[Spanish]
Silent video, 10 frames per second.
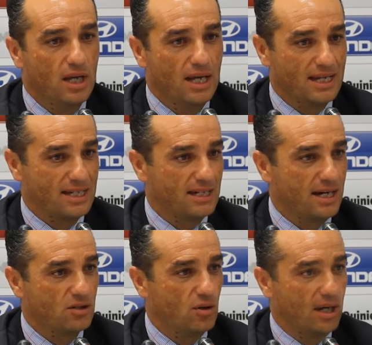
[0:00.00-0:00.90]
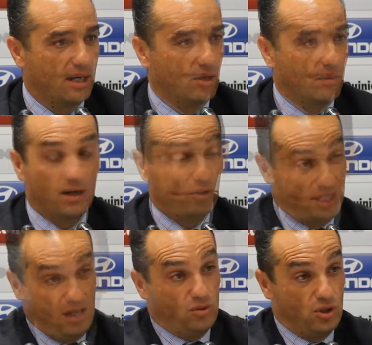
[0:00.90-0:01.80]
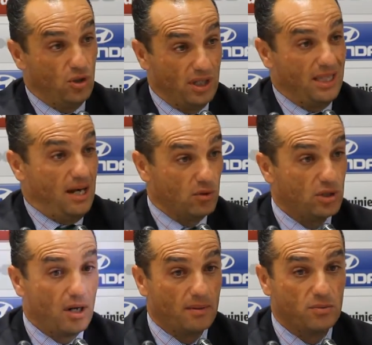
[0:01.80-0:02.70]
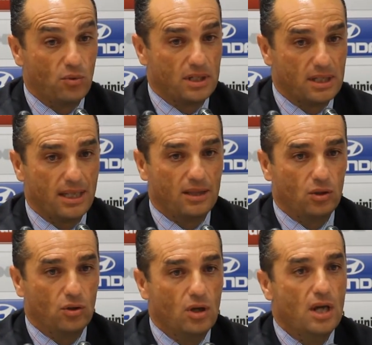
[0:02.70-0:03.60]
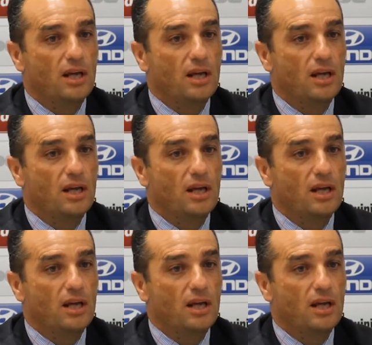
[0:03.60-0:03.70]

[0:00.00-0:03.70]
esas ganas con la que yo vengo, esa ilusión que tenemos ahora mismo desde dentro.